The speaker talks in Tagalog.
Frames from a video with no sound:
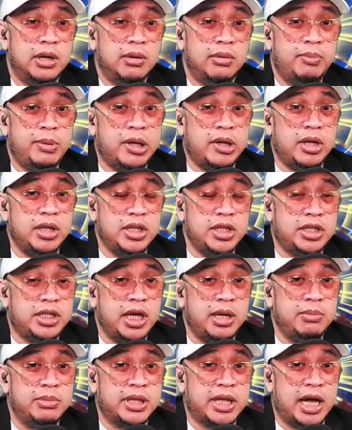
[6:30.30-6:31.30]
Pero at the
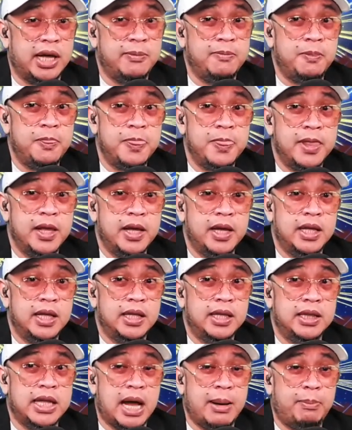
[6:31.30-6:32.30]
same time,
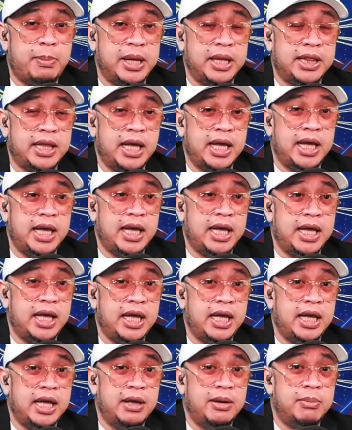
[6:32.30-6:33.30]
dapat
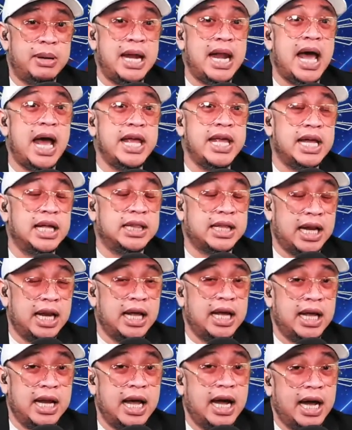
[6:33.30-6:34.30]
eh, malaya
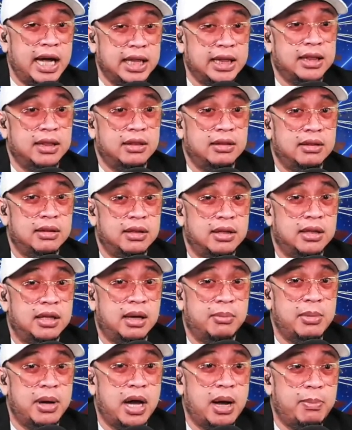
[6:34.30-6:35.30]
talaga lahat
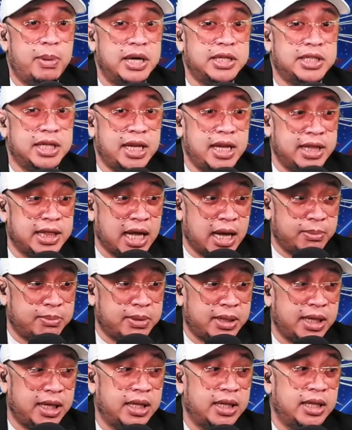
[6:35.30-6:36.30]
na makapagsalita
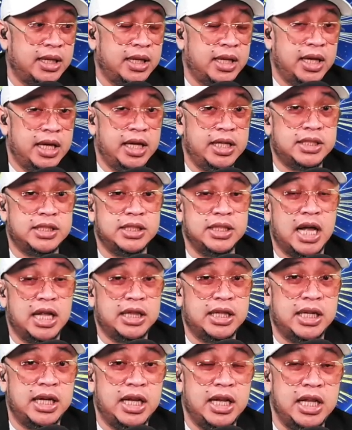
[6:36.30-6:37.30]
pa rin. It's
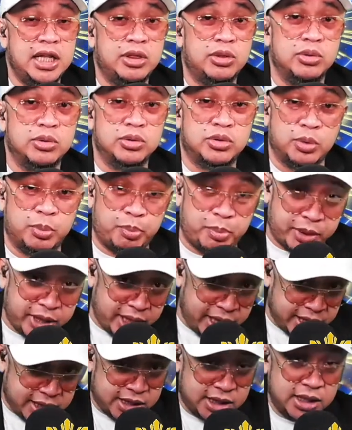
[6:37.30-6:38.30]
not really to
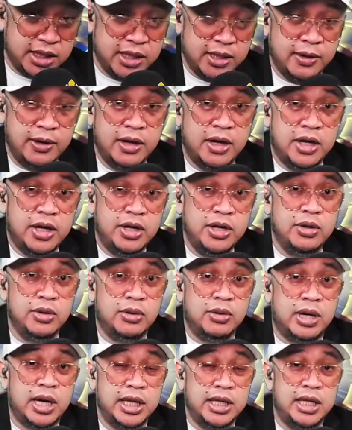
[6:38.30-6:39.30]
suppress
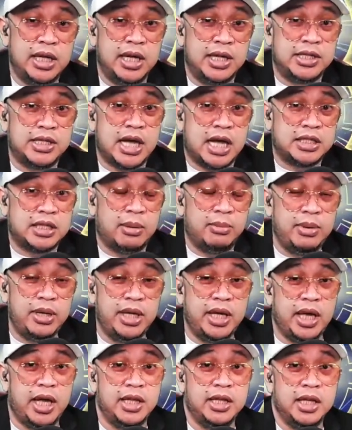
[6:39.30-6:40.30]
yung kanilang
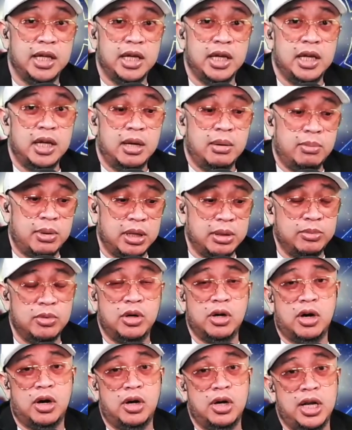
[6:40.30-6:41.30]
sasabihin but
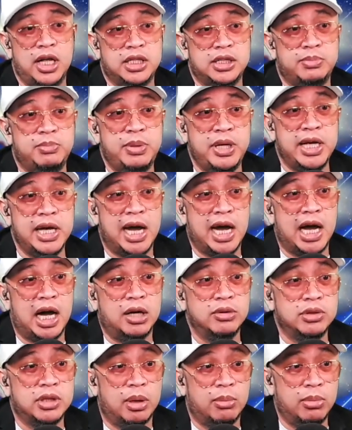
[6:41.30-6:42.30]
more or less being
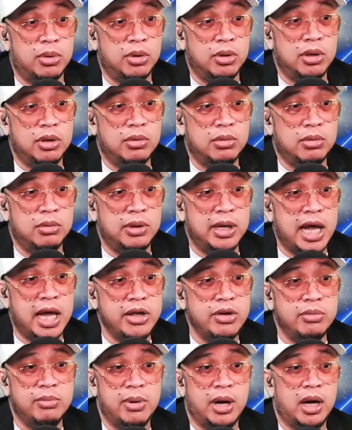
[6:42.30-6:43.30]
accountable. Wala
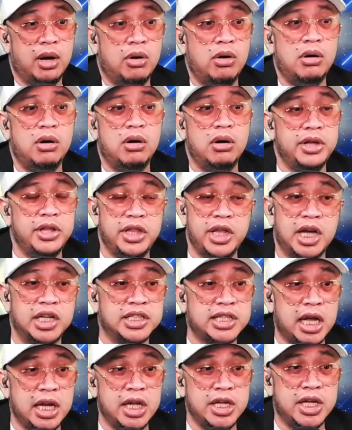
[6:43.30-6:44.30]
yung mga, oo, hindi
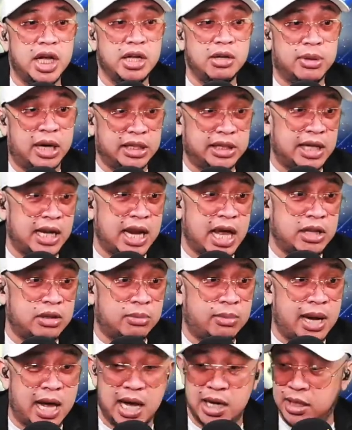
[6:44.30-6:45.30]
kasali dyan, yung mga
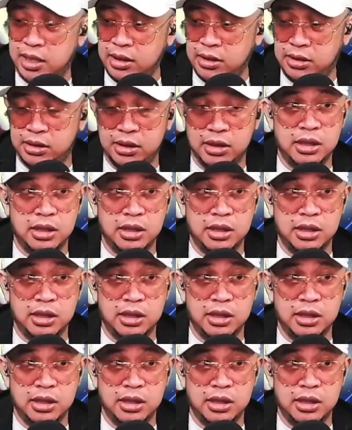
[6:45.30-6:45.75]
talano vloggers,